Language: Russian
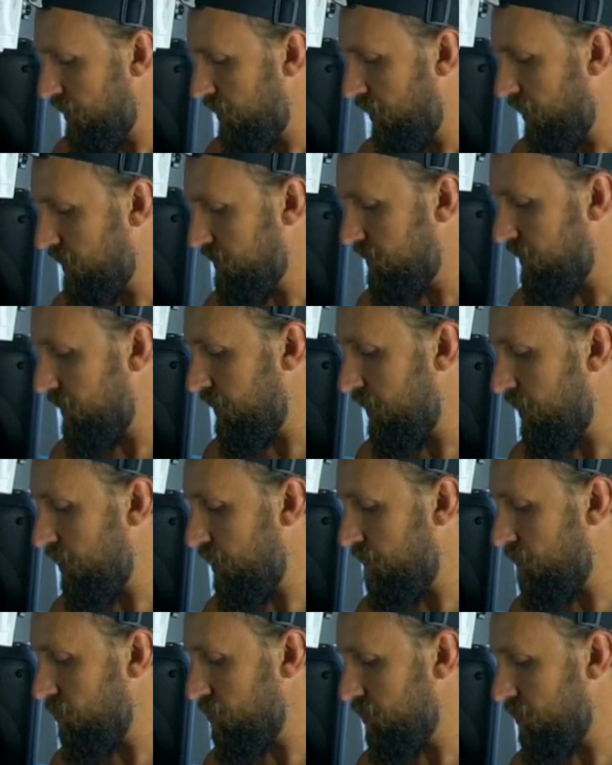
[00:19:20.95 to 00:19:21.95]
Если для
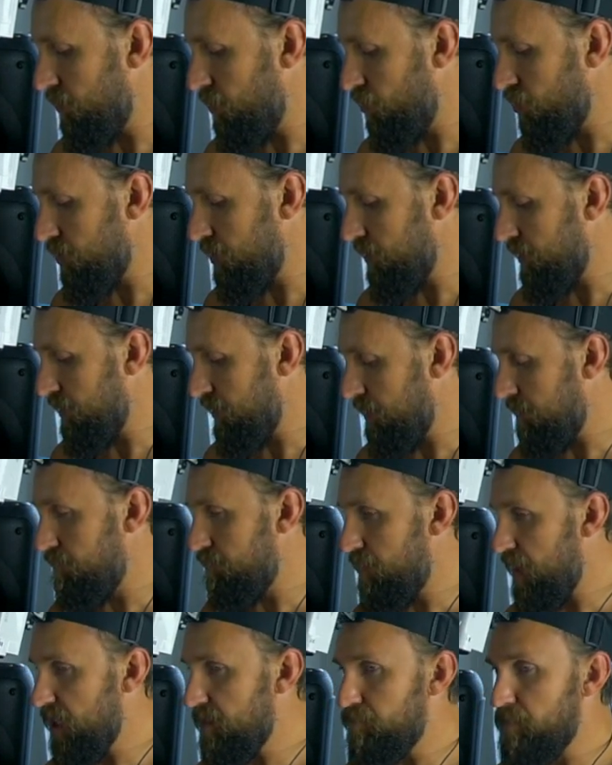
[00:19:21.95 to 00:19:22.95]
кого-то нужно там
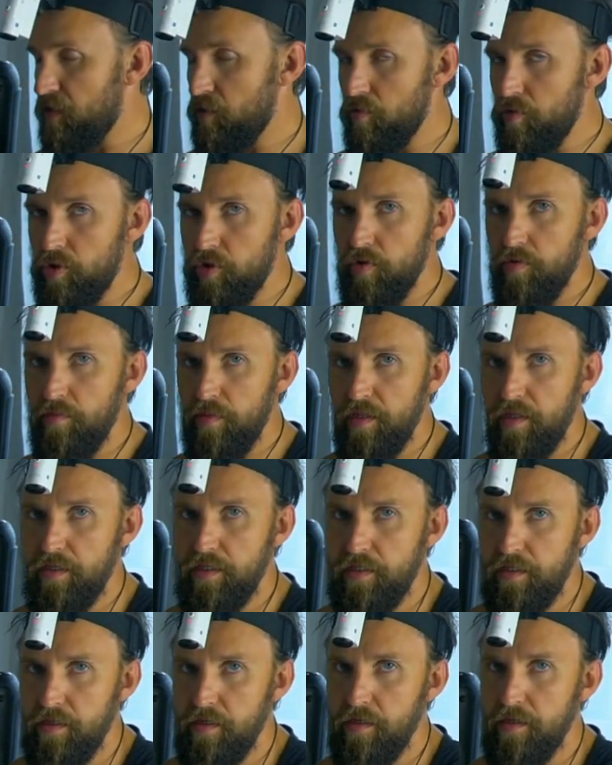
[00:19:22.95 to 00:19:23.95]
5 минут, чтобы это
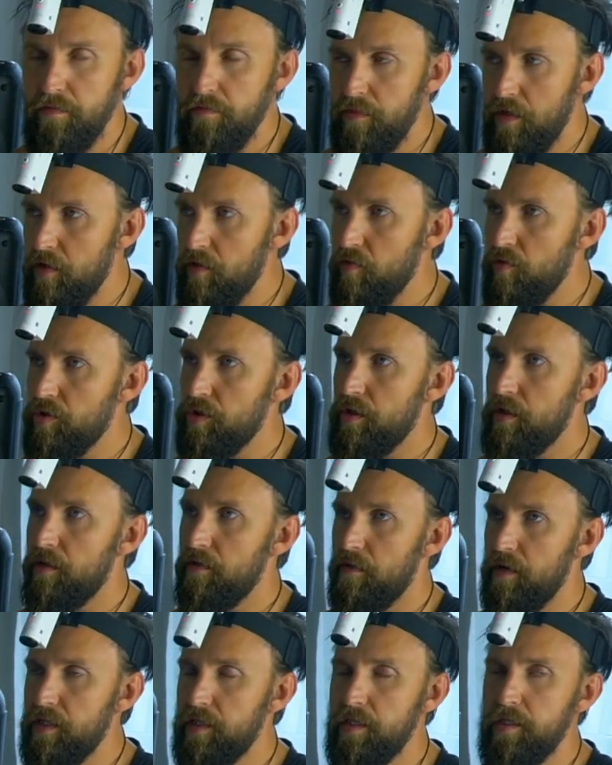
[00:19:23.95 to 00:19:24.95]
сделать, мне нужно
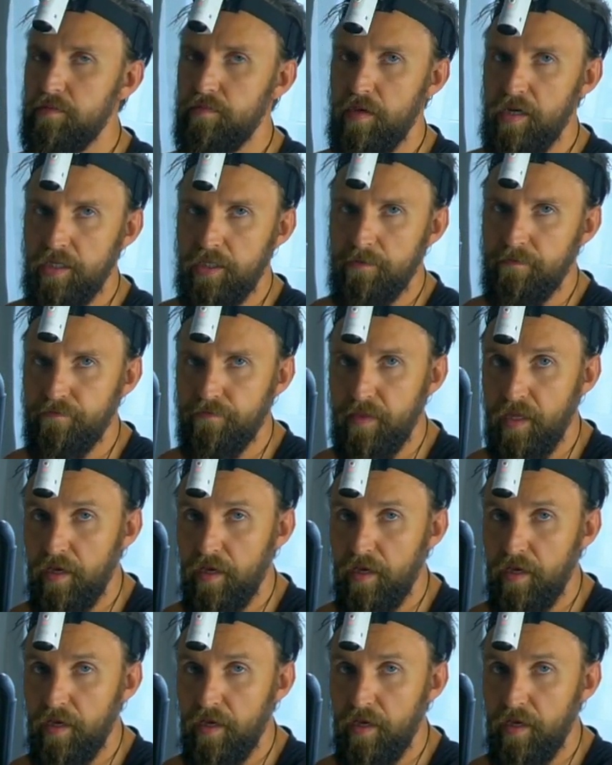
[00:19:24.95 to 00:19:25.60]
25